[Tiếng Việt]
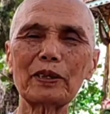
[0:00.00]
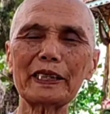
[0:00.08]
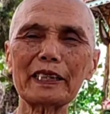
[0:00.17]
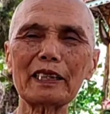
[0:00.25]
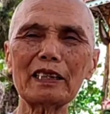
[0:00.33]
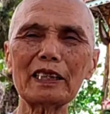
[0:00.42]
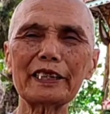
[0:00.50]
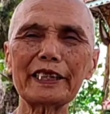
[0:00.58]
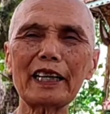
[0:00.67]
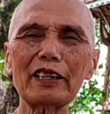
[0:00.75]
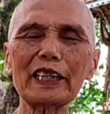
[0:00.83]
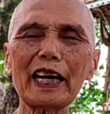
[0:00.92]
bây giờ có
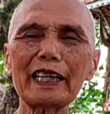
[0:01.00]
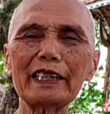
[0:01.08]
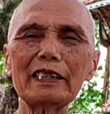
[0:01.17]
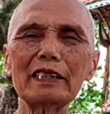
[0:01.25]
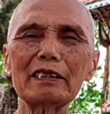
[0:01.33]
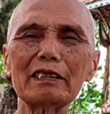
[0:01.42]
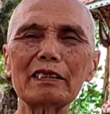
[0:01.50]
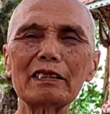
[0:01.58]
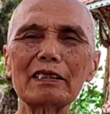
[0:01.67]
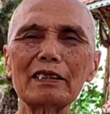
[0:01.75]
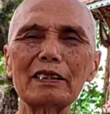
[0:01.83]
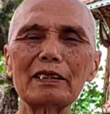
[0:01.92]
người hỏi thầy
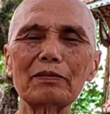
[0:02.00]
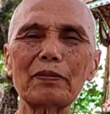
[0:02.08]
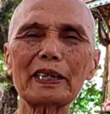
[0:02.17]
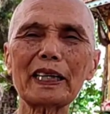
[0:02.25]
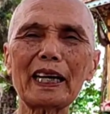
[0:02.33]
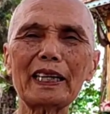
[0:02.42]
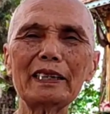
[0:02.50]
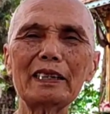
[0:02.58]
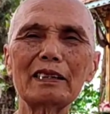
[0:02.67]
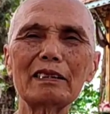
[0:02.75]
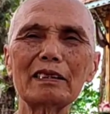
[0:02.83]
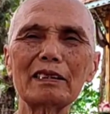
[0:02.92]
bà thầy
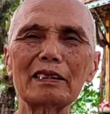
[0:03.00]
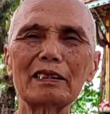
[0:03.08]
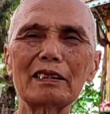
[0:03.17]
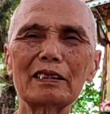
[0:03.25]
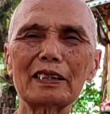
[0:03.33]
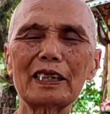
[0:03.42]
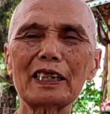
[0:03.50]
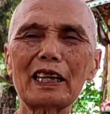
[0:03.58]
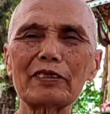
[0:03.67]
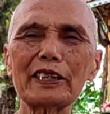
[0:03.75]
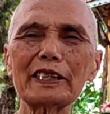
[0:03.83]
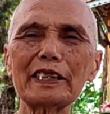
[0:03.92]
chừng
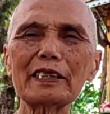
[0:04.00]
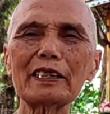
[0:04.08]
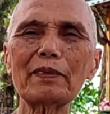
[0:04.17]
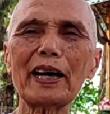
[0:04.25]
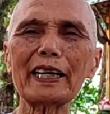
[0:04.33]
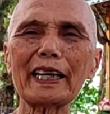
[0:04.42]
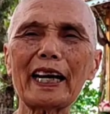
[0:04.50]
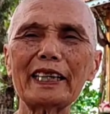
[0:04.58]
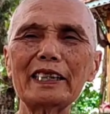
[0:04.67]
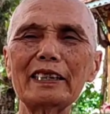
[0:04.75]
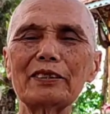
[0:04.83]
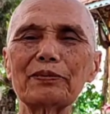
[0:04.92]
nào thế chiến thứ ba
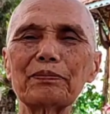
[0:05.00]
thầy